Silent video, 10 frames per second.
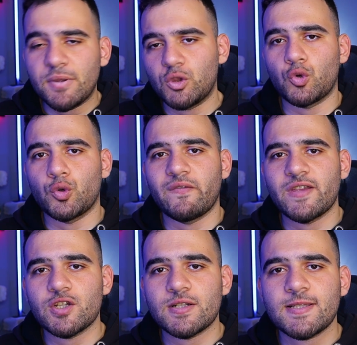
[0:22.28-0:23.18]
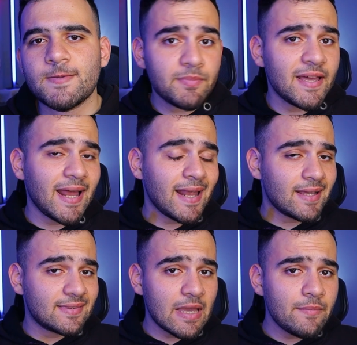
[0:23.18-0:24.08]
من طوكيو ريفنجرز تبدا
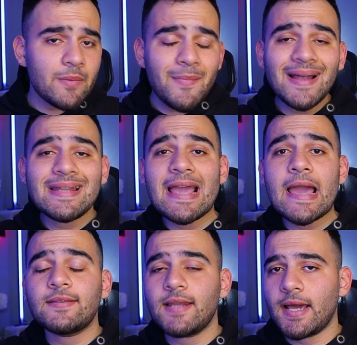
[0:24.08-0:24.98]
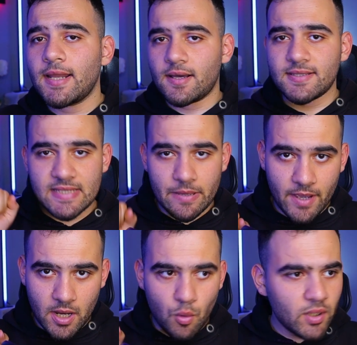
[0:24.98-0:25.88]
الحلقه الثامنه مع نهايه الحلقه
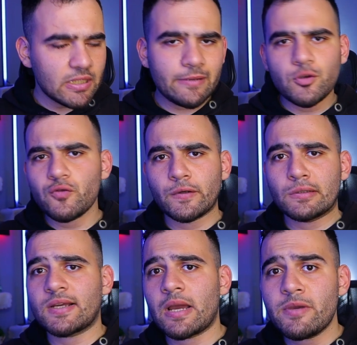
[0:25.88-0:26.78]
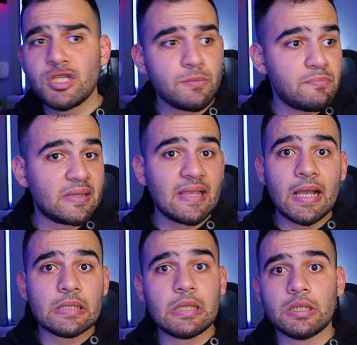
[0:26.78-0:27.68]
السابعه وقت اللي بنشوف انه تاكاميتشي
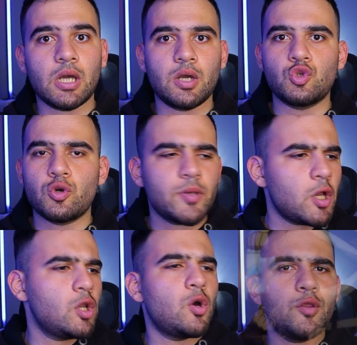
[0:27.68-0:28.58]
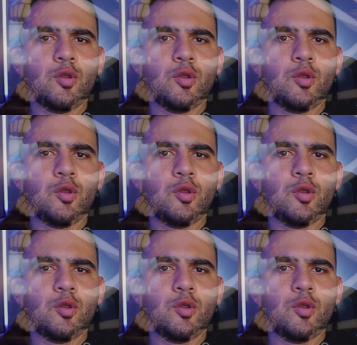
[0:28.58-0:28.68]
بيتحدى تايجو بيقول له